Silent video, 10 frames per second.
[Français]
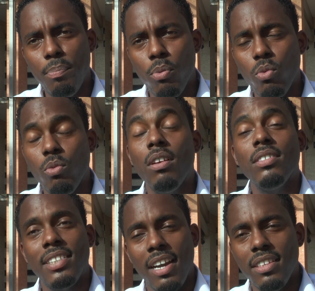pour
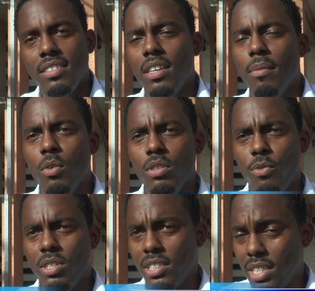s'arrêter eh au
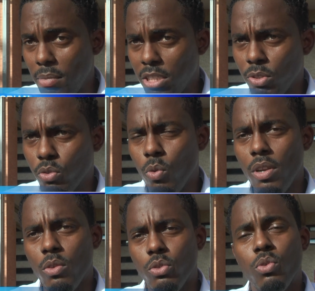niveau des établissements
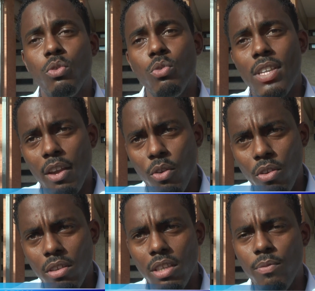scolaires, aux structures
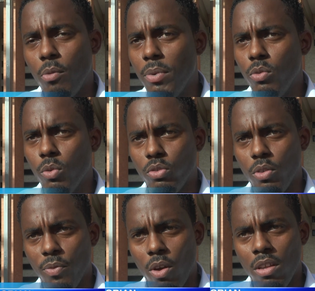d'accueil qui veulent bien nous
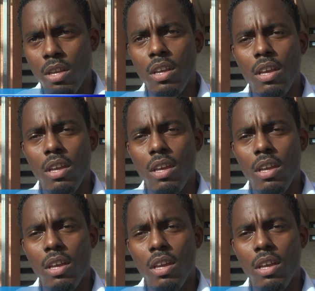recevoir